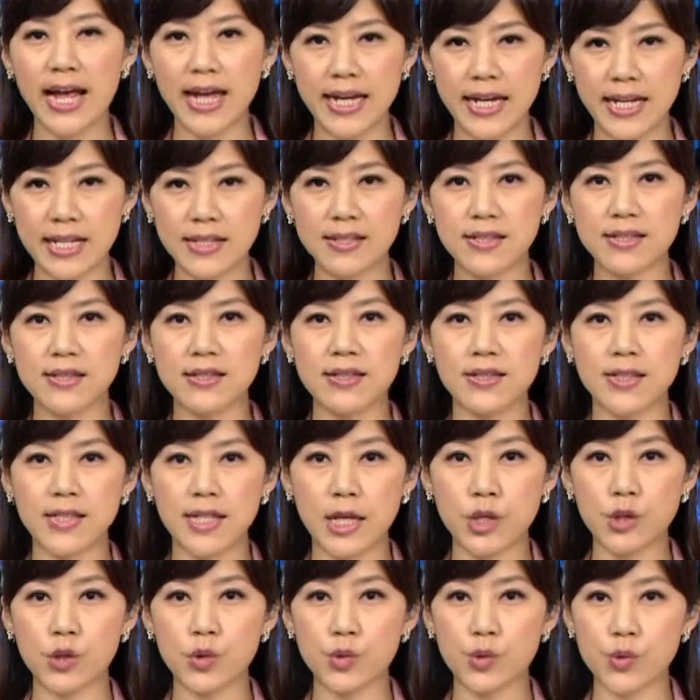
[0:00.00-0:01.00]
因此
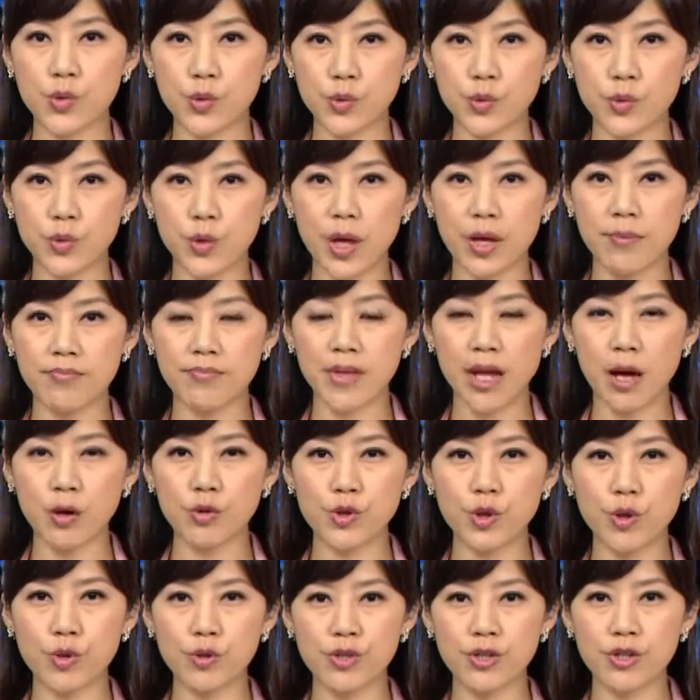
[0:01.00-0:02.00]
提出诉愿，要
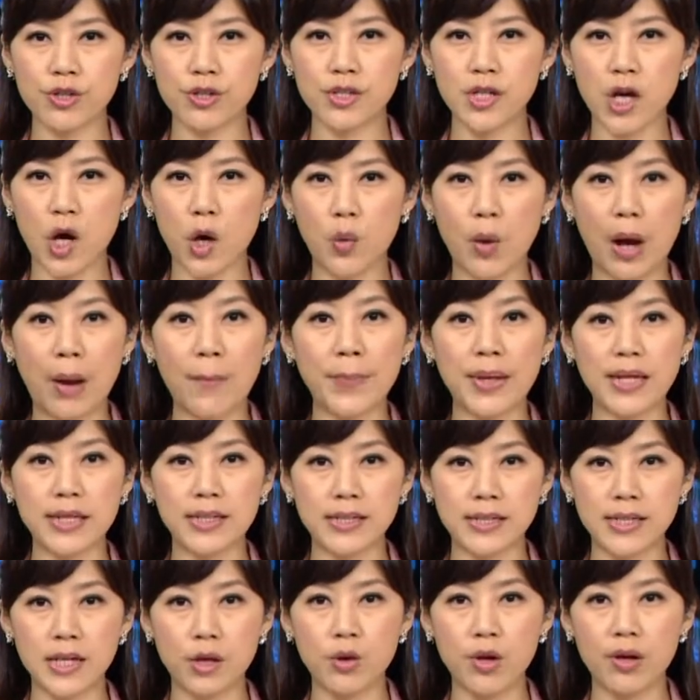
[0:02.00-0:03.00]
求撤销环评
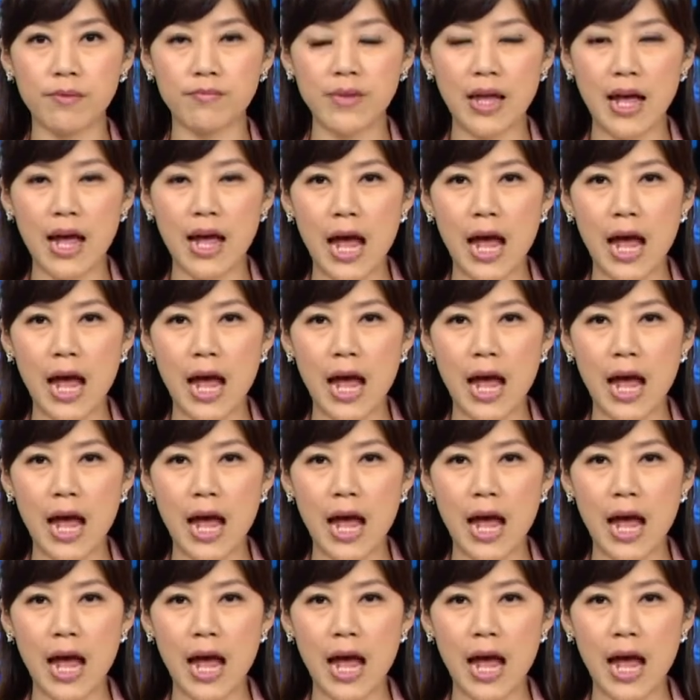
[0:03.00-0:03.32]
结论。